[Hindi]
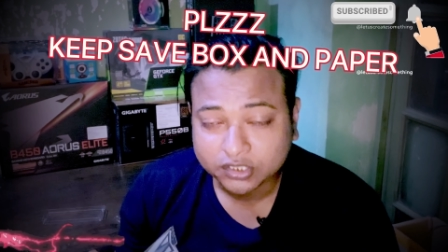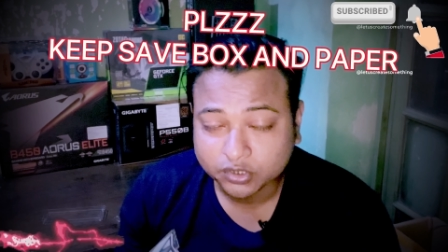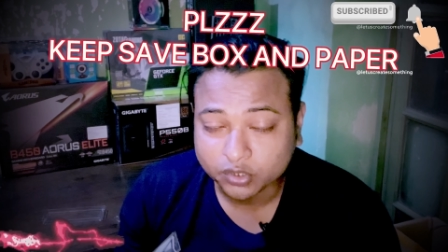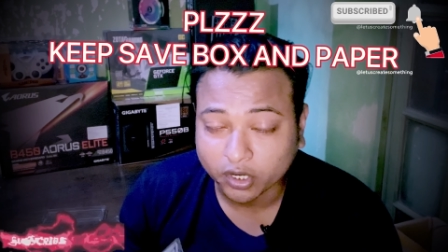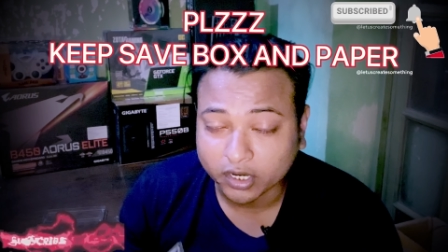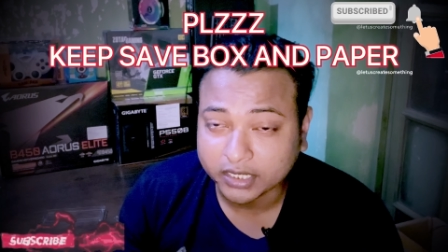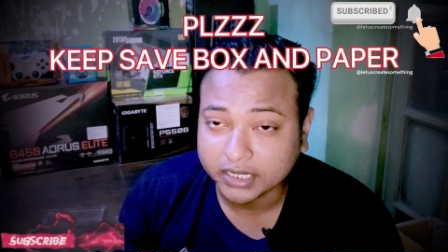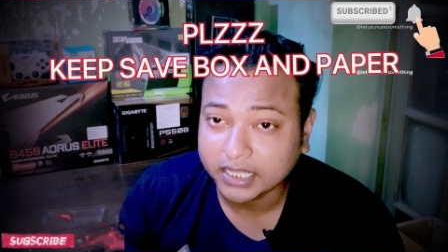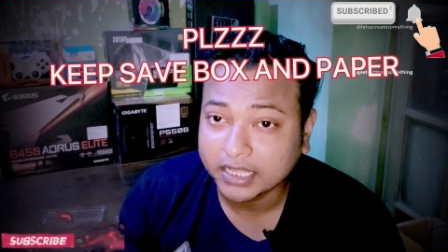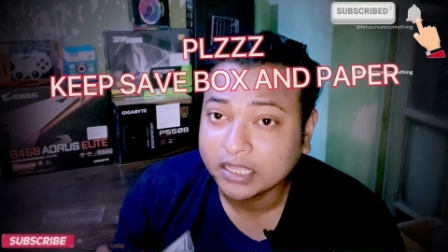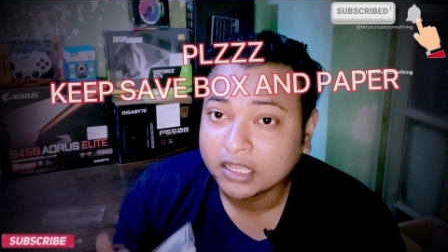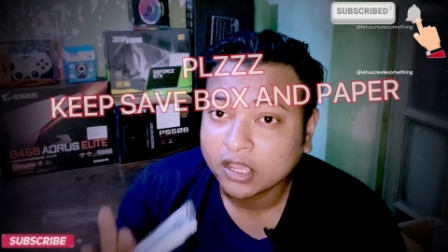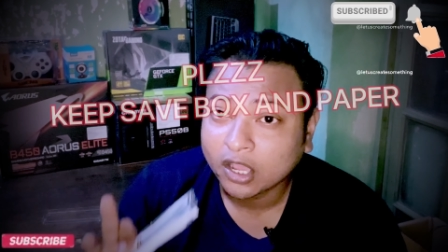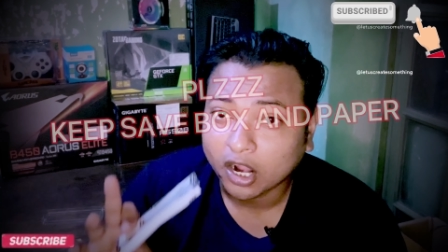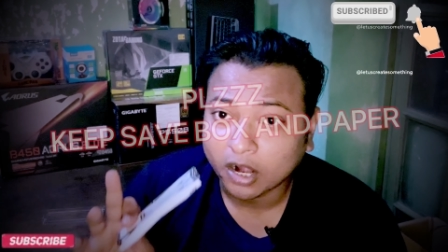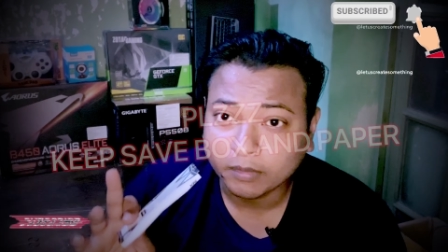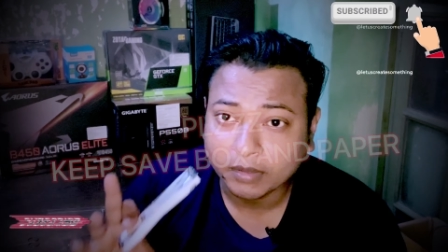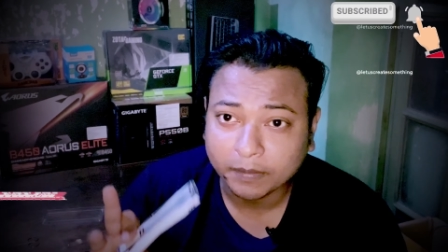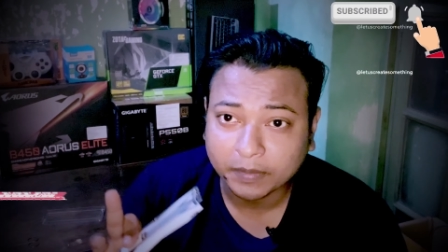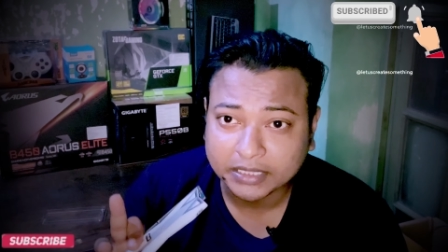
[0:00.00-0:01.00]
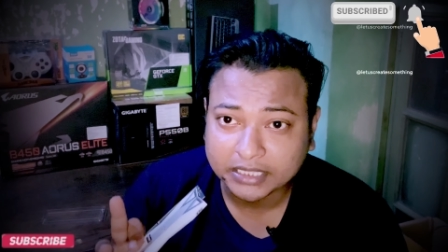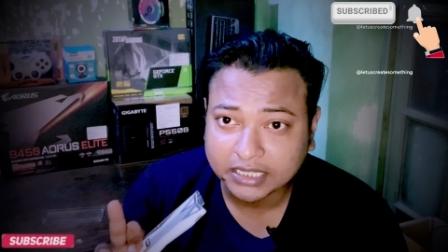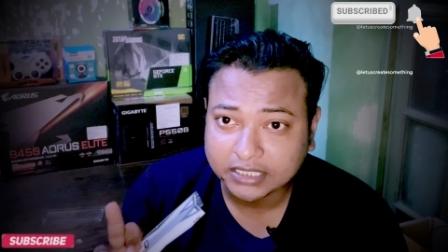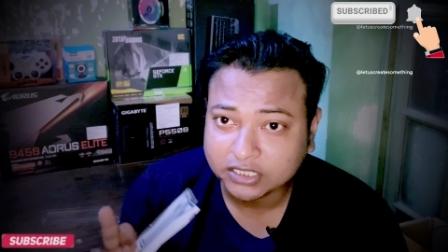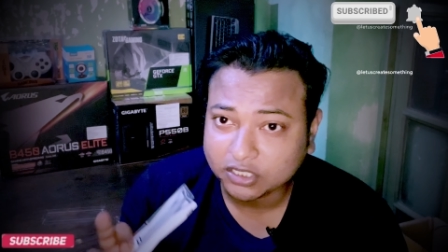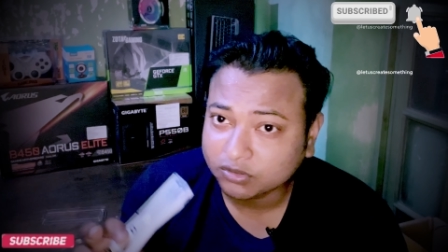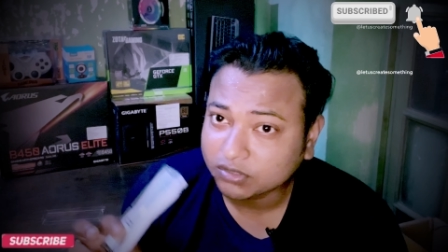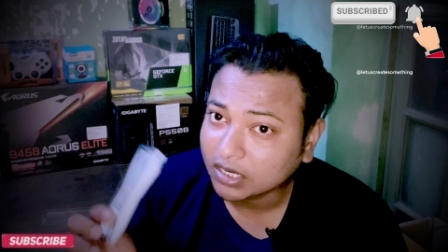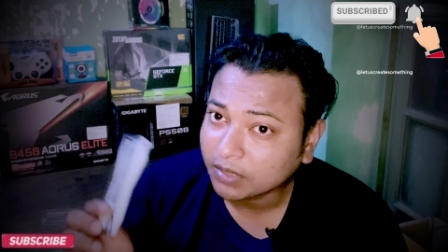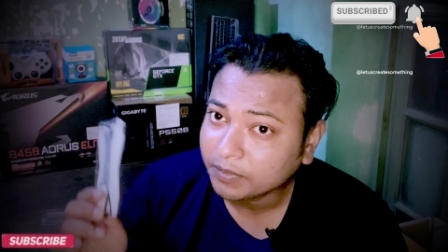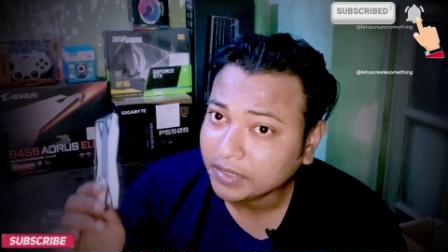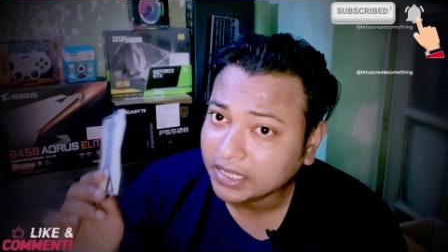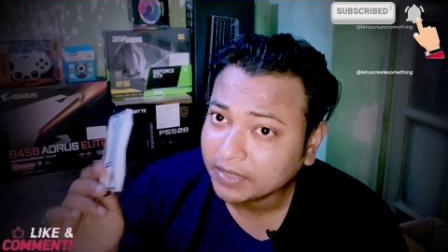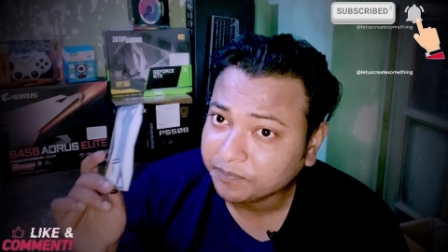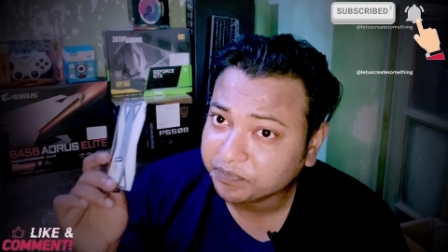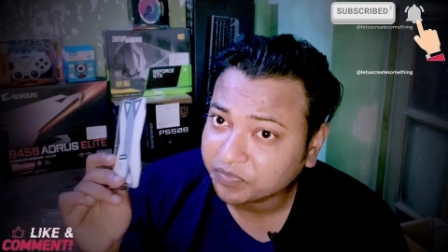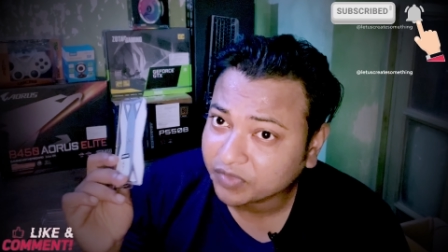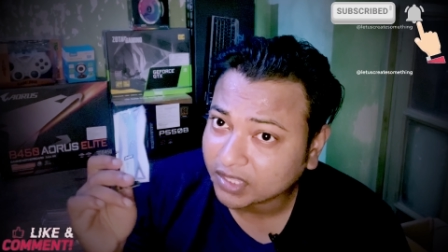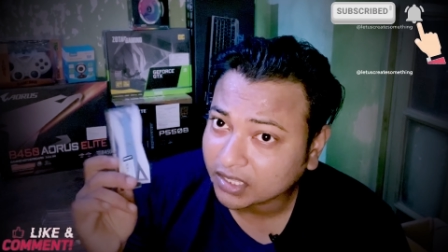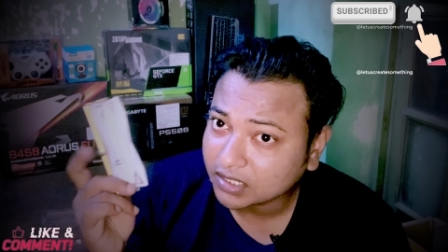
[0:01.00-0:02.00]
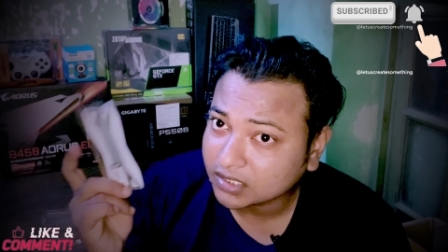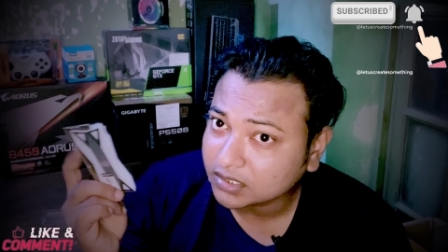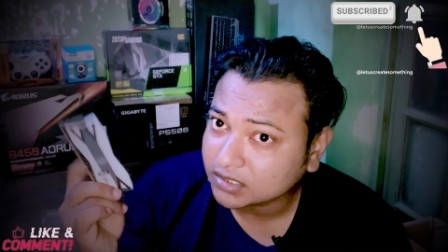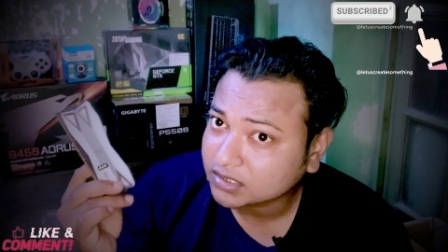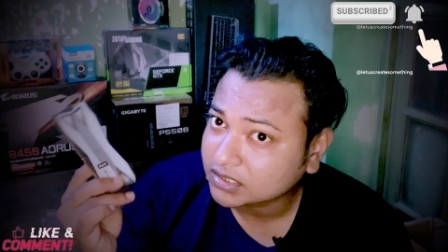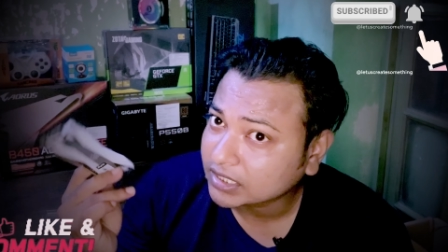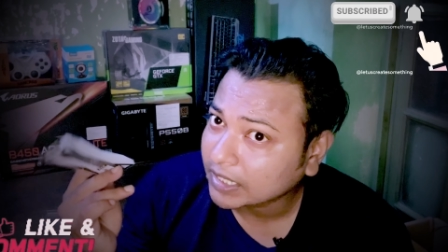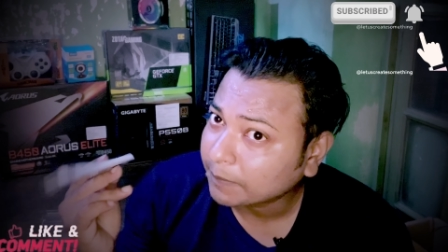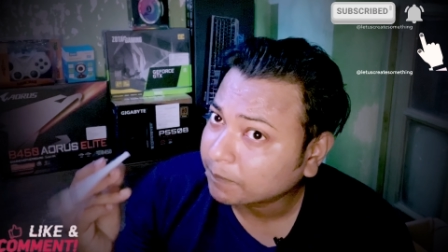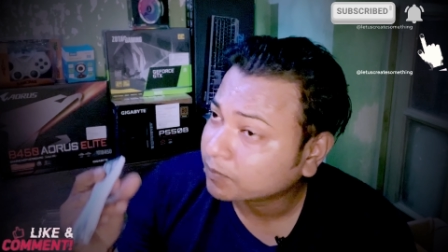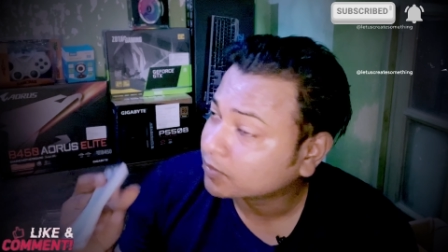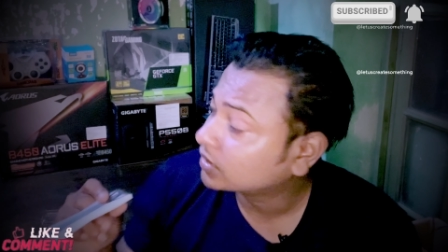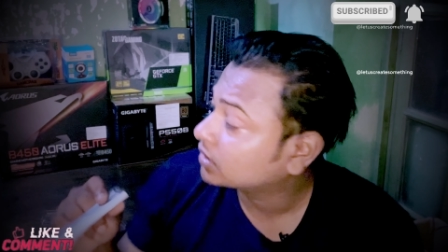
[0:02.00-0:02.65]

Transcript: शॉर्ट है और मैं बताना चाहूँगा मैं सब